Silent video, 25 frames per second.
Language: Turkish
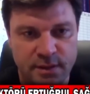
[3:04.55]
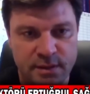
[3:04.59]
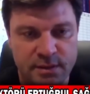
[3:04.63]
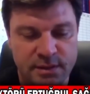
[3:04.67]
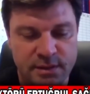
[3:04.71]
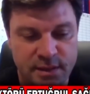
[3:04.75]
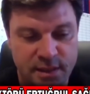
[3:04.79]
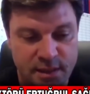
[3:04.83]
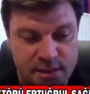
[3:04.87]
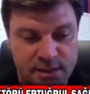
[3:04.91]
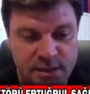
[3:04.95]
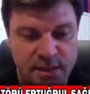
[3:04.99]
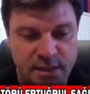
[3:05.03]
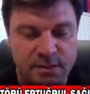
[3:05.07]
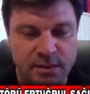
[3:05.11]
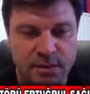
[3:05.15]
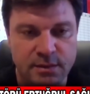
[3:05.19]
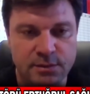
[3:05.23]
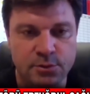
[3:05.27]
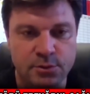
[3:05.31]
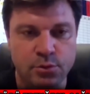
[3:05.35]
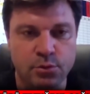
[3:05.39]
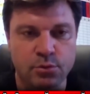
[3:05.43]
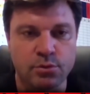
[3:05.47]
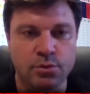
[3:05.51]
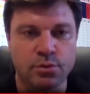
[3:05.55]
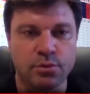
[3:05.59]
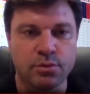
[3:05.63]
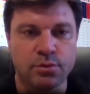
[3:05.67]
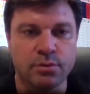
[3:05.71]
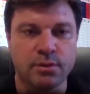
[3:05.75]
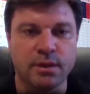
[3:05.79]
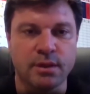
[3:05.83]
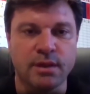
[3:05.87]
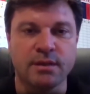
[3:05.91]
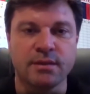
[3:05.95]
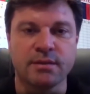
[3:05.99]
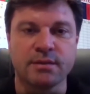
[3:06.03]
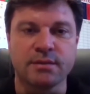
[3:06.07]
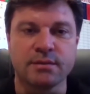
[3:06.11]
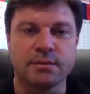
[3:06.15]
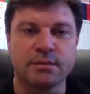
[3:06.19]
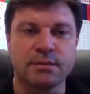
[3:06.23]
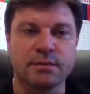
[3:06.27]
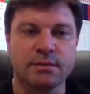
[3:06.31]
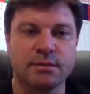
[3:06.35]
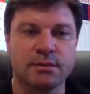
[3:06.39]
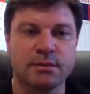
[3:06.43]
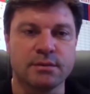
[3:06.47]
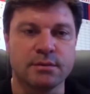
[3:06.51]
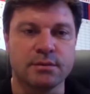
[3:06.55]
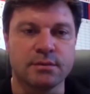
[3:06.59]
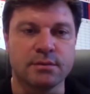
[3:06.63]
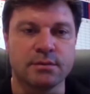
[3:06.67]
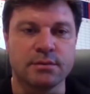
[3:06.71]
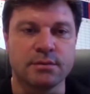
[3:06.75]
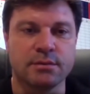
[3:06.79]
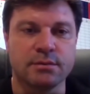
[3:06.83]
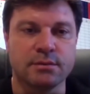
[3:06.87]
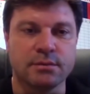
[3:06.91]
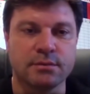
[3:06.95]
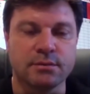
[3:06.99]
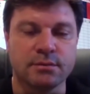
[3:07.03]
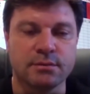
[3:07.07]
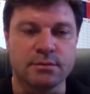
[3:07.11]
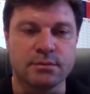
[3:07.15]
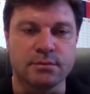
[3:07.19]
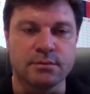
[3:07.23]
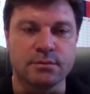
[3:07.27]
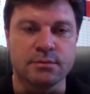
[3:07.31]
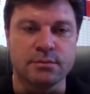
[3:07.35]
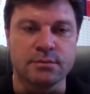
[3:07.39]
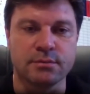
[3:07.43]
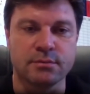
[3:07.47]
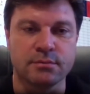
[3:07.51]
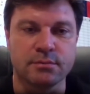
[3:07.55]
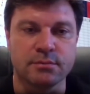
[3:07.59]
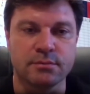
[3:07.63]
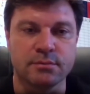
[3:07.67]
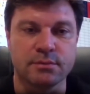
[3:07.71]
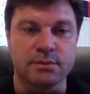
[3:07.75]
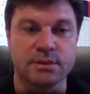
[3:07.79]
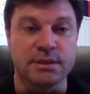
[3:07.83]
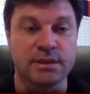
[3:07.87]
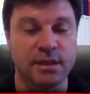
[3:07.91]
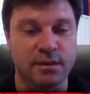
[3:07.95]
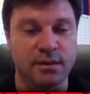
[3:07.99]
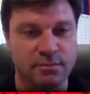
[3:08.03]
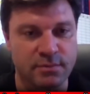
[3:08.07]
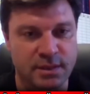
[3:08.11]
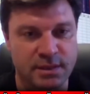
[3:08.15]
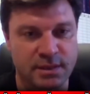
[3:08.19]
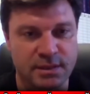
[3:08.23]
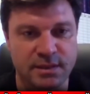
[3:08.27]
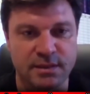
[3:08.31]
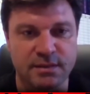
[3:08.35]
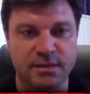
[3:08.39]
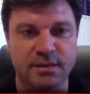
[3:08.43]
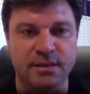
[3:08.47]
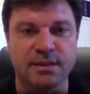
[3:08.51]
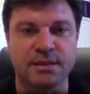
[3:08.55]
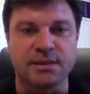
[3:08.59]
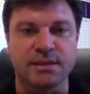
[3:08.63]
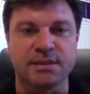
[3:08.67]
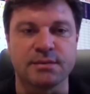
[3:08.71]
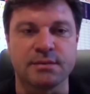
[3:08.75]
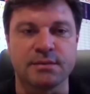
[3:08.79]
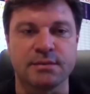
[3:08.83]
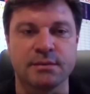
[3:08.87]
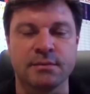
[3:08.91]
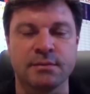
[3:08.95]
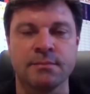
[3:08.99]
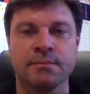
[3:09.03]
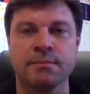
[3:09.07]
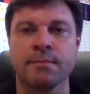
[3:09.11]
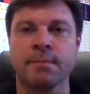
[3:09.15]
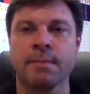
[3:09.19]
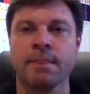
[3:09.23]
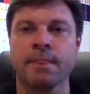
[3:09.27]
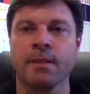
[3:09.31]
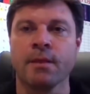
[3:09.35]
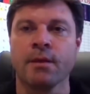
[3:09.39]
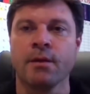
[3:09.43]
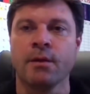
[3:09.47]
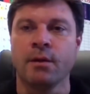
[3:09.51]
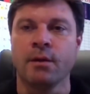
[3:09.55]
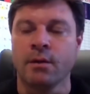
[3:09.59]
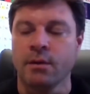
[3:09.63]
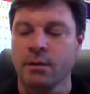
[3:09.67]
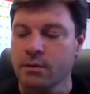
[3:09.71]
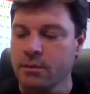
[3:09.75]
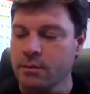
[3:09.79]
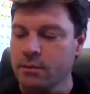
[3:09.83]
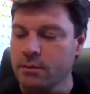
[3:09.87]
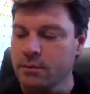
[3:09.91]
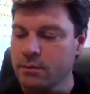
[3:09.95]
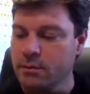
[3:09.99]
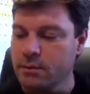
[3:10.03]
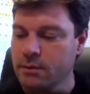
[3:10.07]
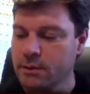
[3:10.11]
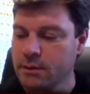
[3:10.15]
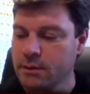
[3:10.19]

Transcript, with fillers: verdi. Gerçekten çok ağır e, sınavlardan geçti. E,